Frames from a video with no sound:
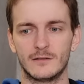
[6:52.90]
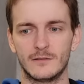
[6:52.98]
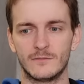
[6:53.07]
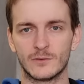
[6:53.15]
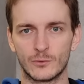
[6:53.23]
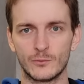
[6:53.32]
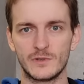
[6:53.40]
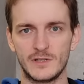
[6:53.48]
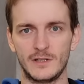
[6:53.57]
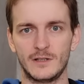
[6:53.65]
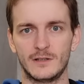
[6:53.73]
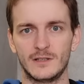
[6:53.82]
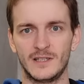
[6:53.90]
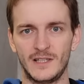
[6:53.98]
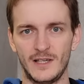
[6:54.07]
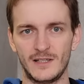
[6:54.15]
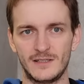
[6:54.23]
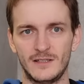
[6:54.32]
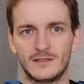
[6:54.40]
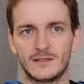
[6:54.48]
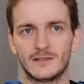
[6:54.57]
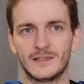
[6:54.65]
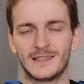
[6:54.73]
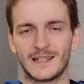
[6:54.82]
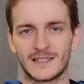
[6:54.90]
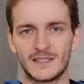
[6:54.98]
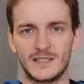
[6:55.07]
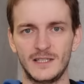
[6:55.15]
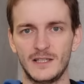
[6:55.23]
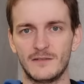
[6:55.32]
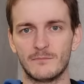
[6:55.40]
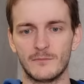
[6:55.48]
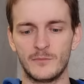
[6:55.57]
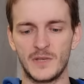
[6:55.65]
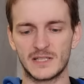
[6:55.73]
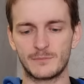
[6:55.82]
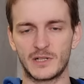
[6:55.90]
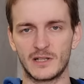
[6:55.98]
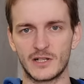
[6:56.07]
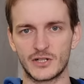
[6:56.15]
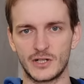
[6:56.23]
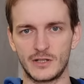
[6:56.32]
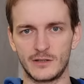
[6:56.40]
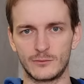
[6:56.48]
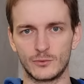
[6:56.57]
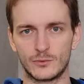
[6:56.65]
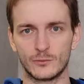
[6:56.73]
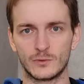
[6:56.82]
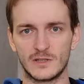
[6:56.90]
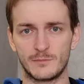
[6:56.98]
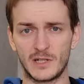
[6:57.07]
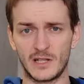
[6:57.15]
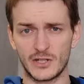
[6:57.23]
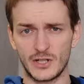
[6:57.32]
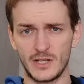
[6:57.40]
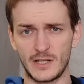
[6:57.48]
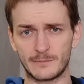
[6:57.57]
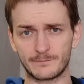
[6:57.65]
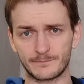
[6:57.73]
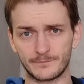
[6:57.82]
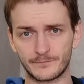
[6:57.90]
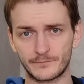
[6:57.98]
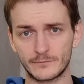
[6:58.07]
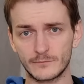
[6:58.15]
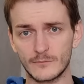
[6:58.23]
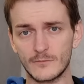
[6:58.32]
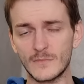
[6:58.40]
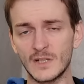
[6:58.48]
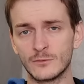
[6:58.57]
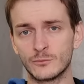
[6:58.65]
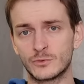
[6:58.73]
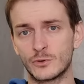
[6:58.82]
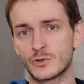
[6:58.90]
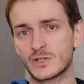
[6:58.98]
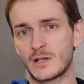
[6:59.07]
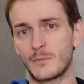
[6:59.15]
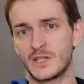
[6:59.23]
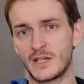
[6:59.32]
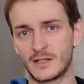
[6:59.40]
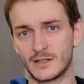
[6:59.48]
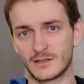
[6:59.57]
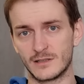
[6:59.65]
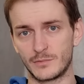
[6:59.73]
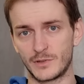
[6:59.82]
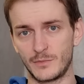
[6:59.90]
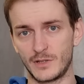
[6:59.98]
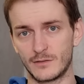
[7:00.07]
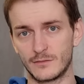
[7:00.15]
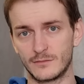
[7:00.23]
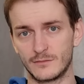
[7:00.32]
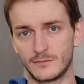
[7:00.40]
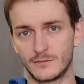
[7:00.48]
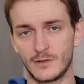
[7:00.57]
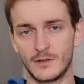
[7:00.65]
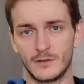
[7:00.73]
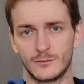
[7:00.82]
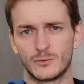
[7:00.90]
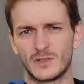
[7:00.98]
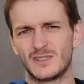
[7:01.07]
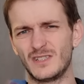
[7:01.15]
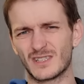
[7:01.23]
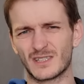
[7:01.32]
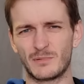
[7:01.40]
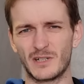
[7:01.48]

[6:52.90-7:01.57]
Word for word: в Грузии ездить на такси без приложения. То есть тут есть приложение, ну тот же самый Яндекс, например. Тут есть несколько